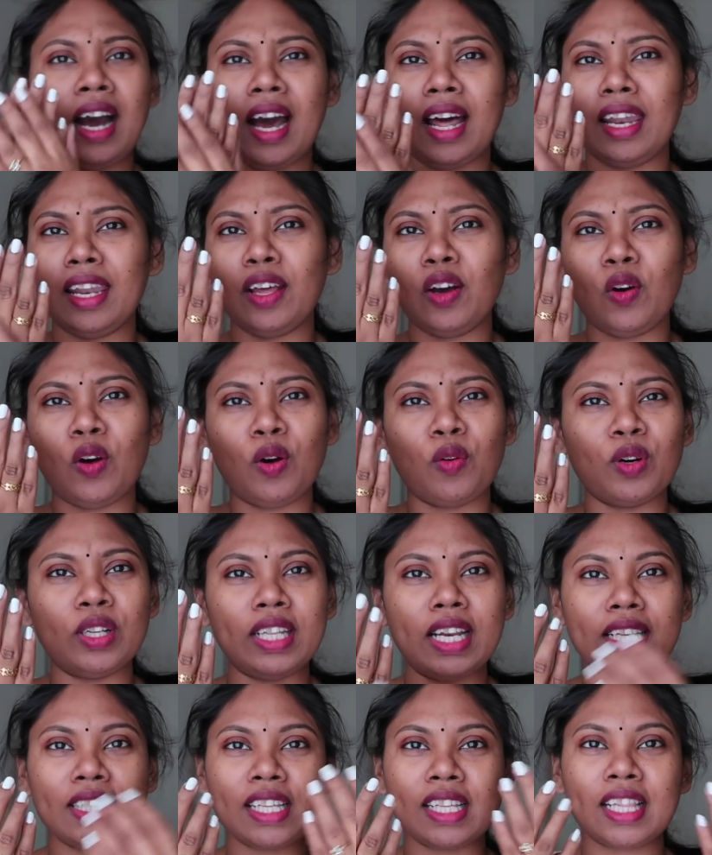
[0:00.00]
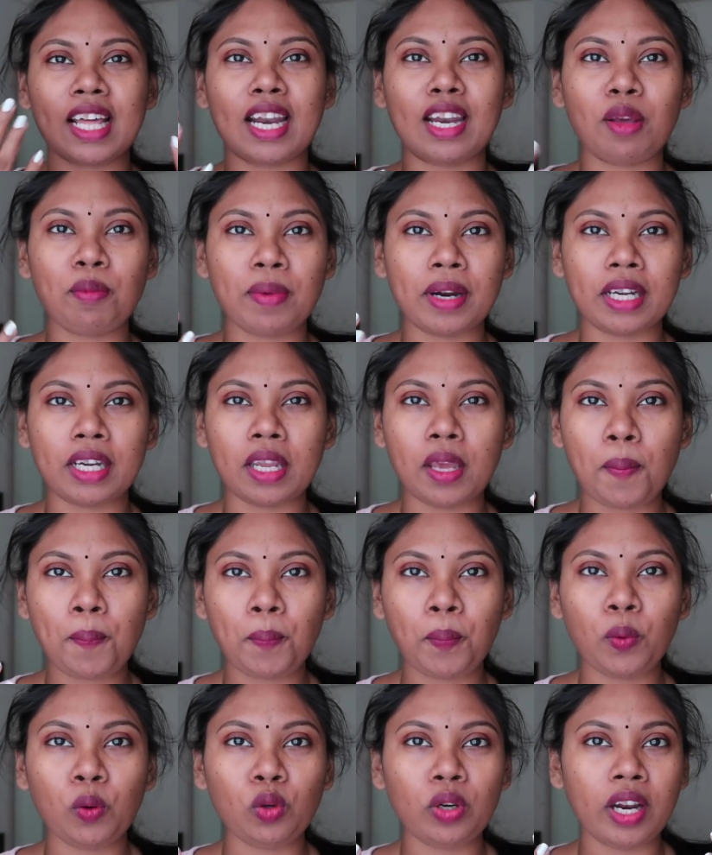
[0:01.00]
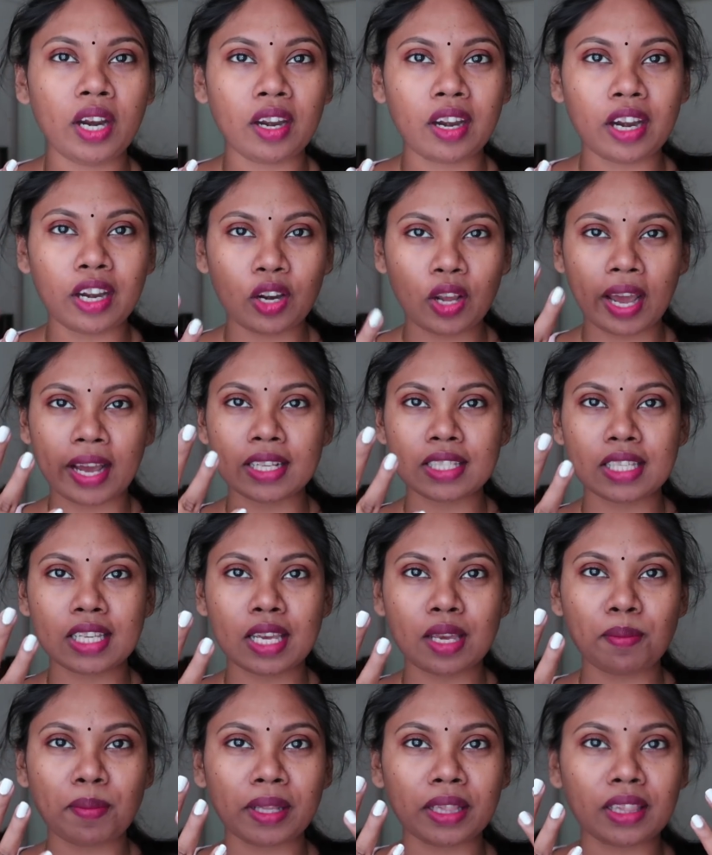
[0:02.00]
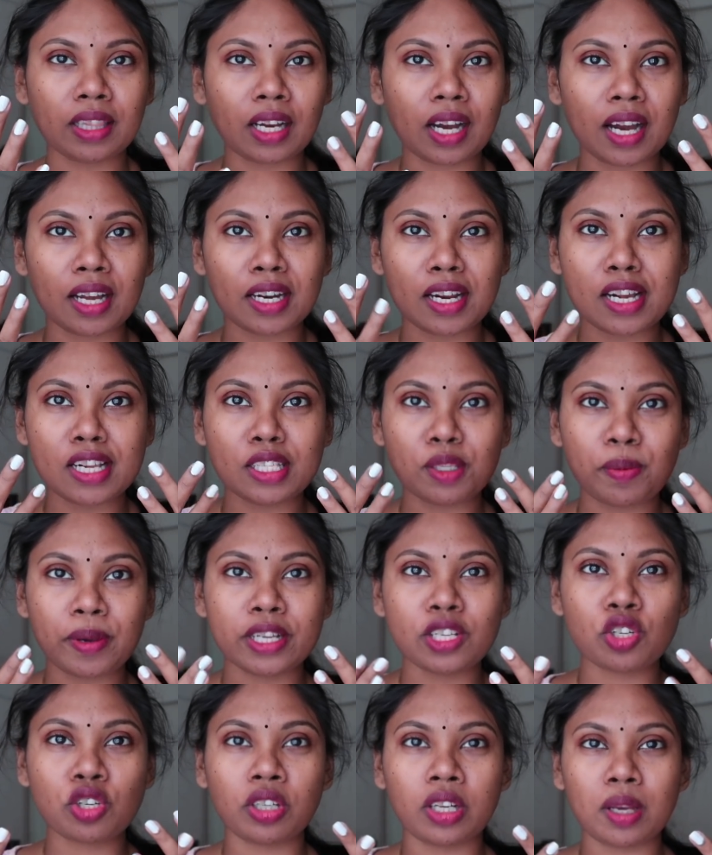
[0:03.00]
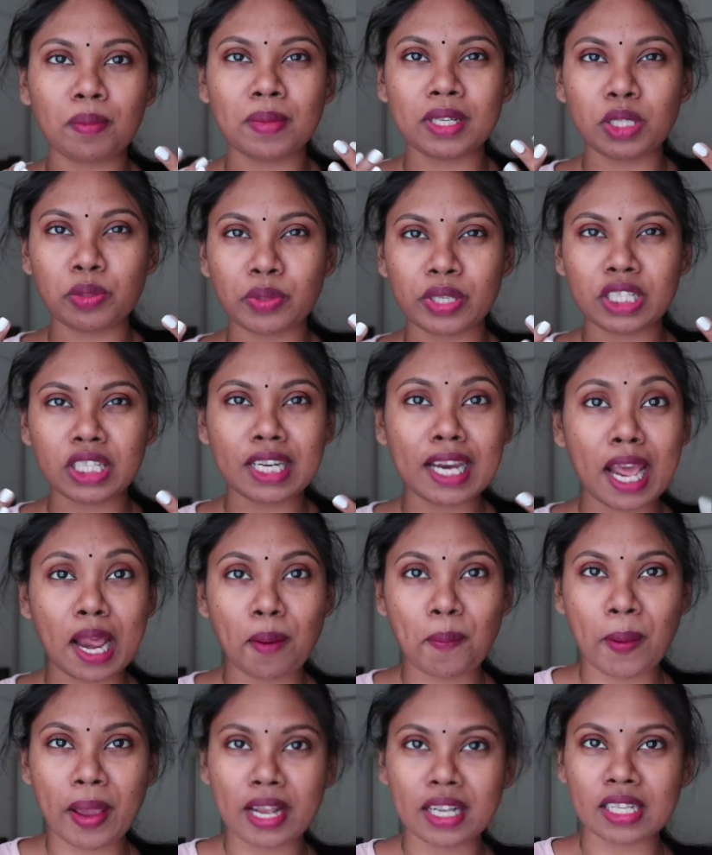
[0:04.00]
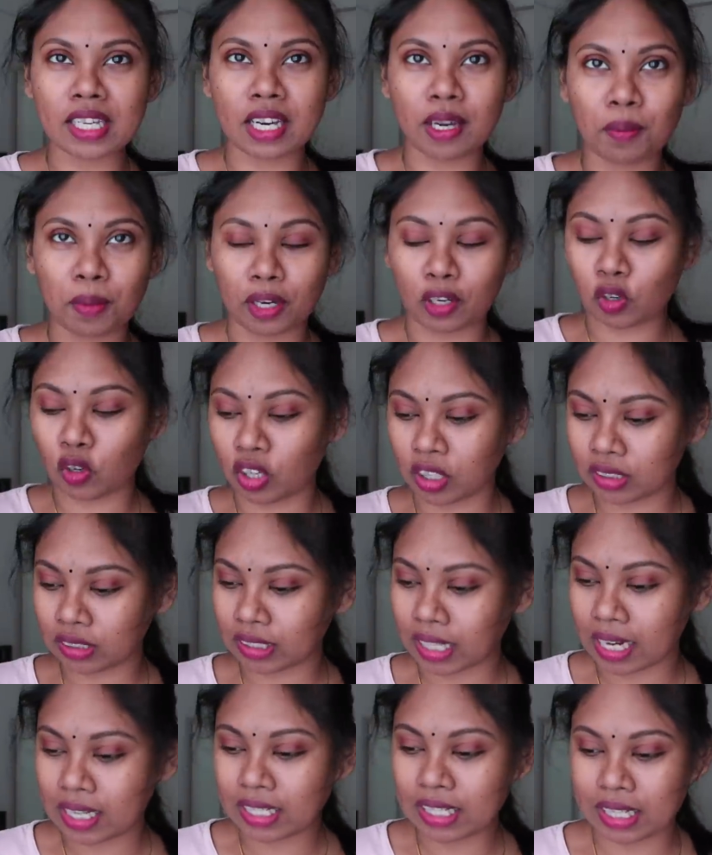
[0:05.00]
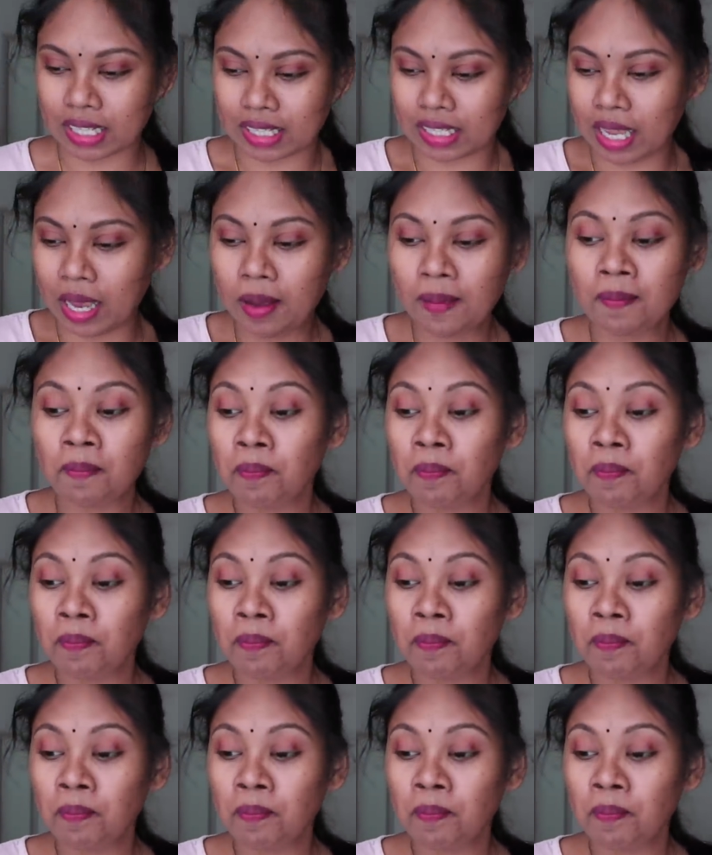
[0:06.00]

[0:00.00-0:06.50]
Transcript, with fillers: అందులో వదిలేసేదాన్ని బట్ ఇప్పుడు నేను రెండు హ్యాండ్స్కి పెద్దగా నెయిల్స్ పెంచుకుని మంచి మంచి నెయిల్ పెయింట్స్ అన్ని పెట్టుకోవడం స్టార్ట్ చేశా